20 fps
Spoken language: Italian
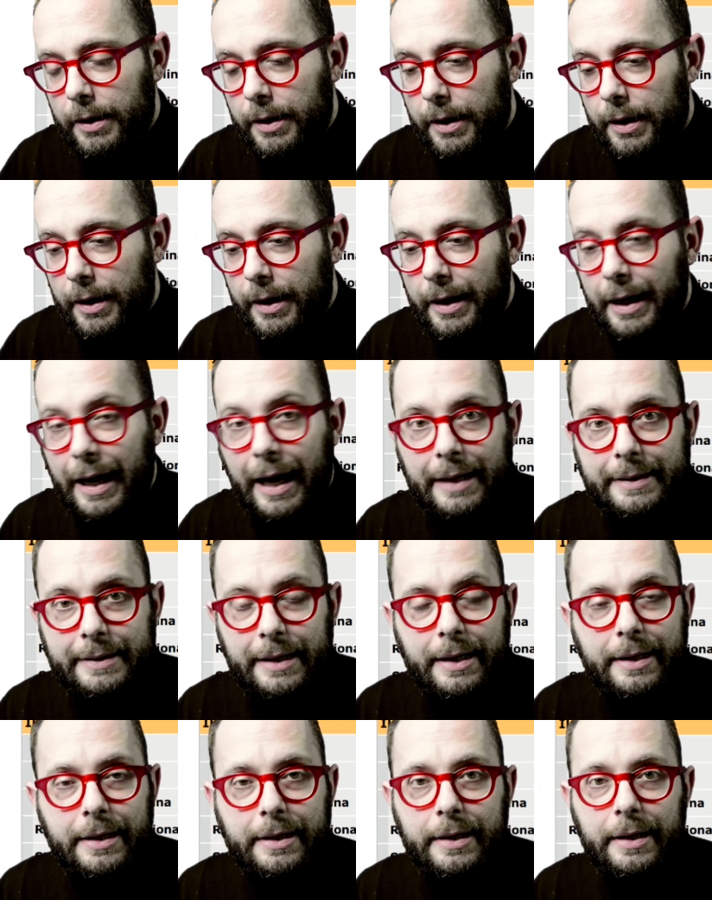Eh,
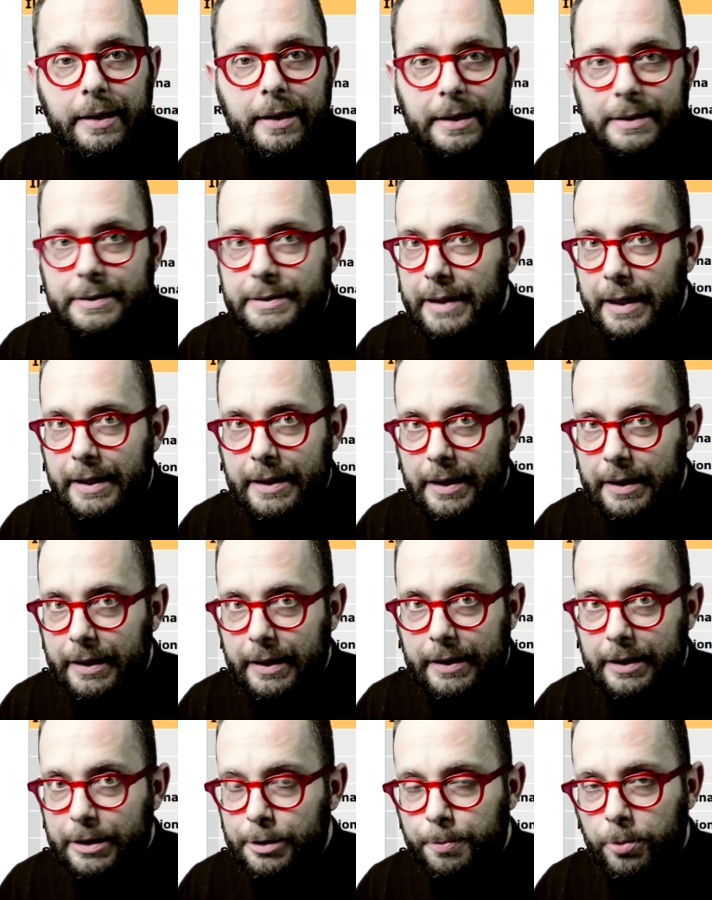L'ATAC, l'azienda
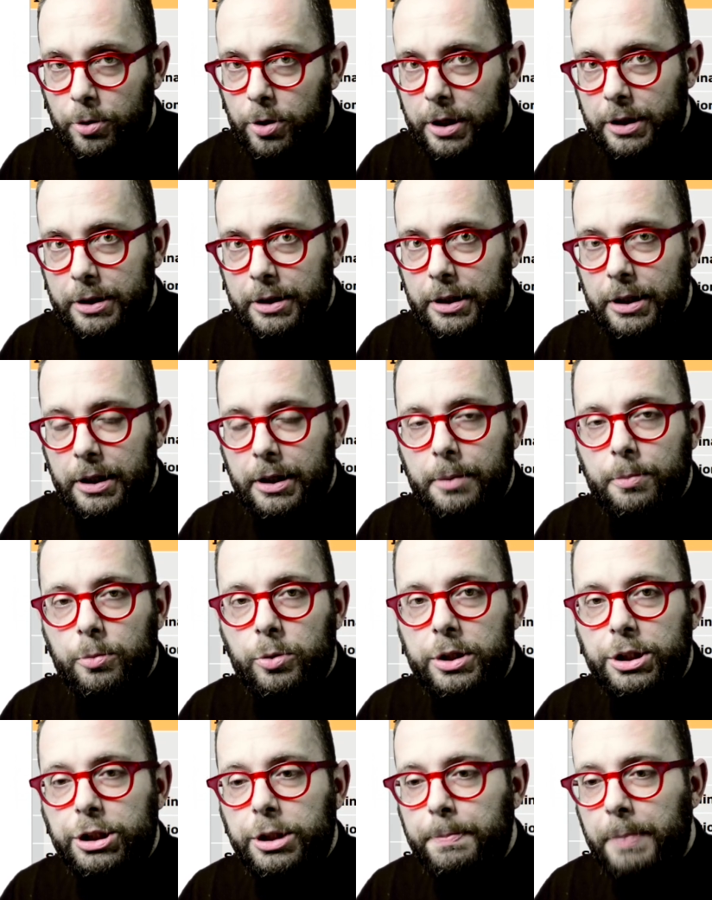di trasporti
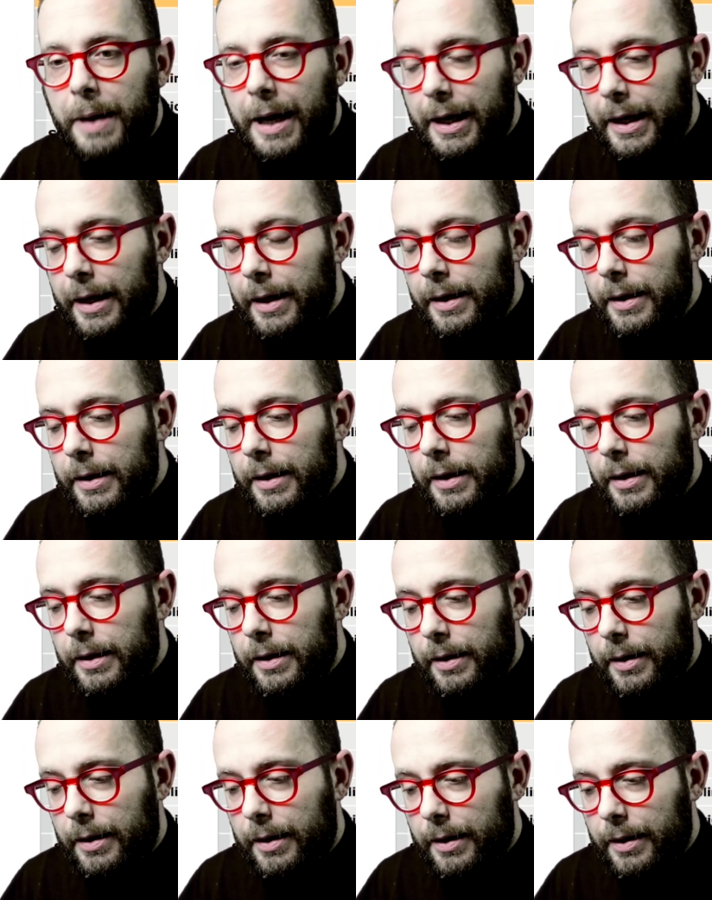municipale,
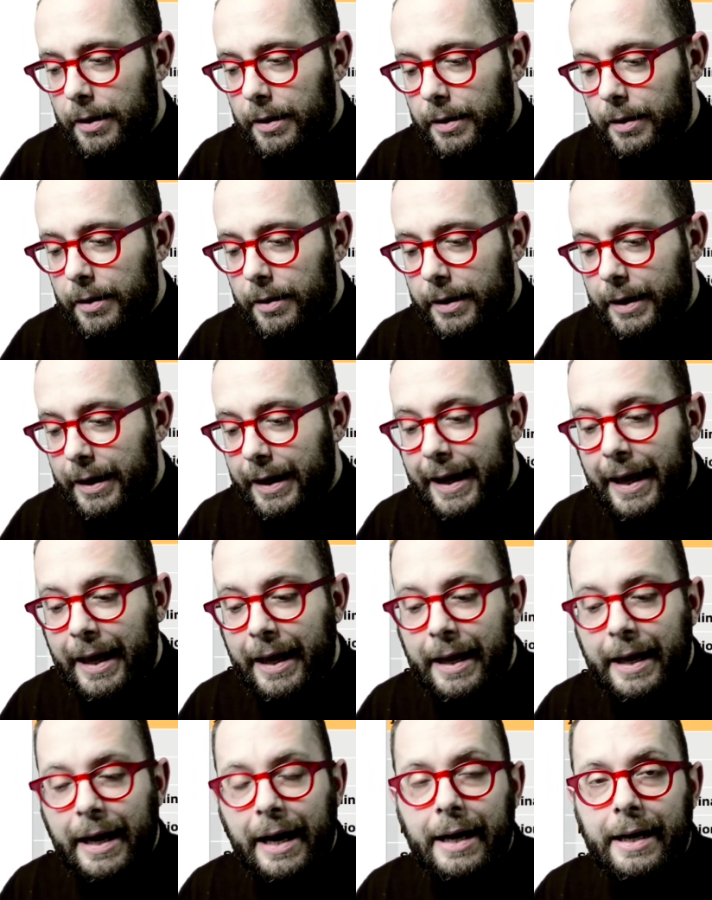eh,
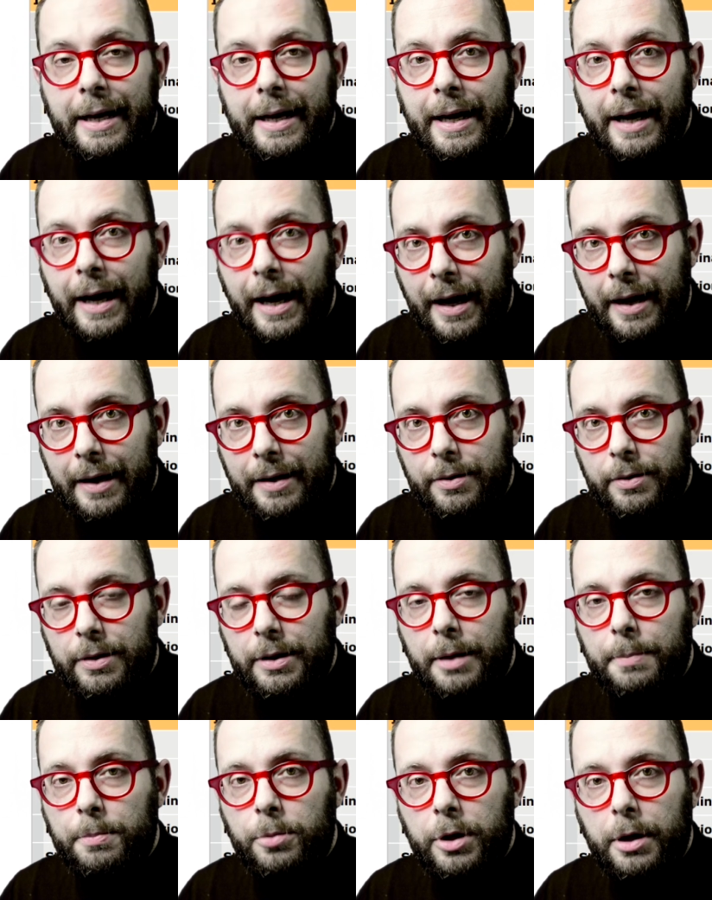regalerà
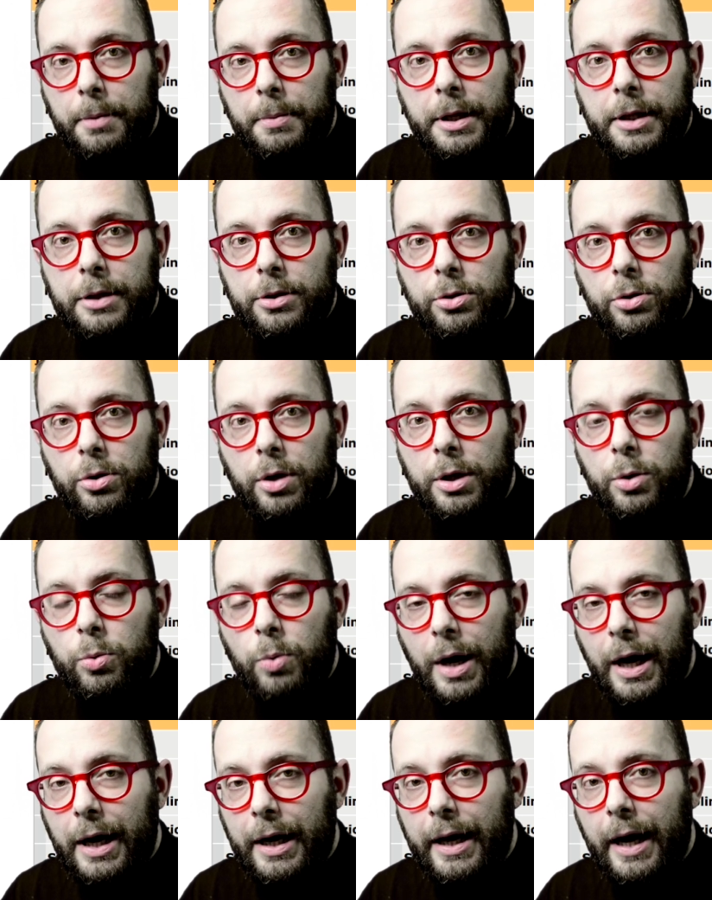l'abbonamento
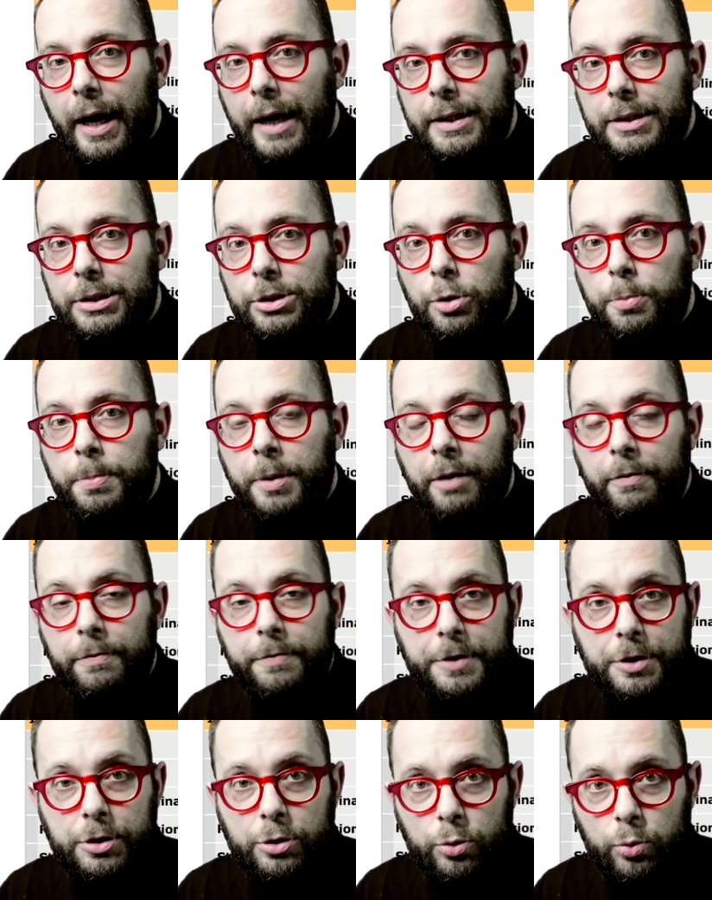annuale ai
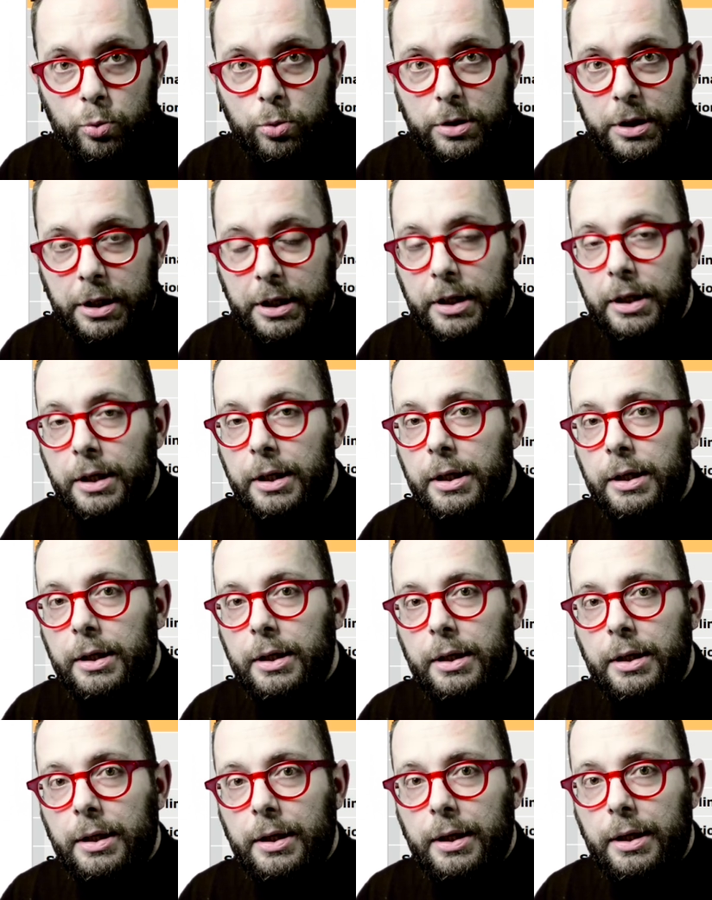sopravvissuti
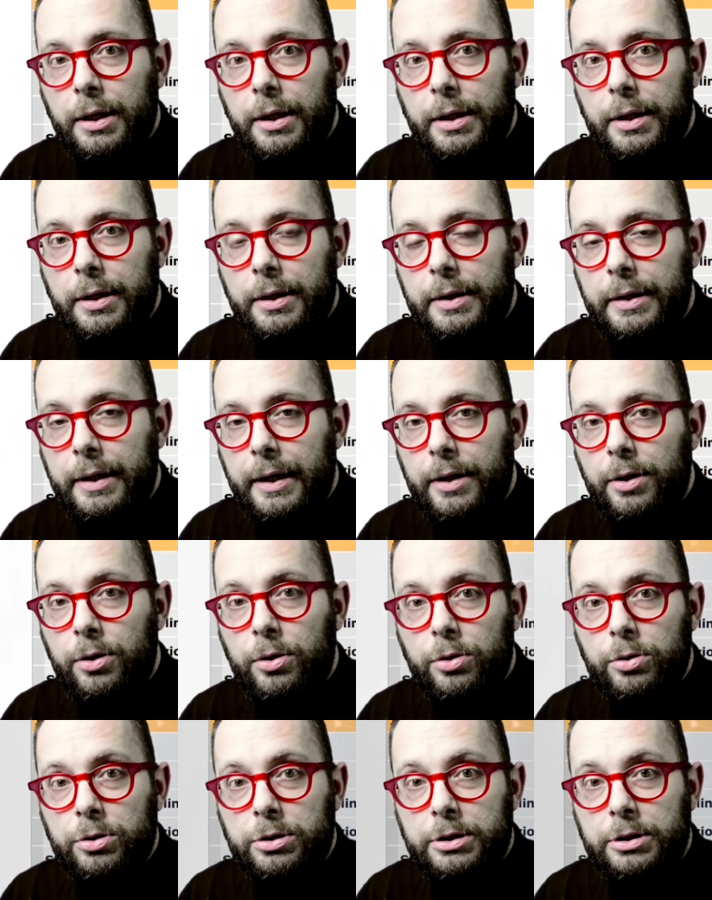eh, dello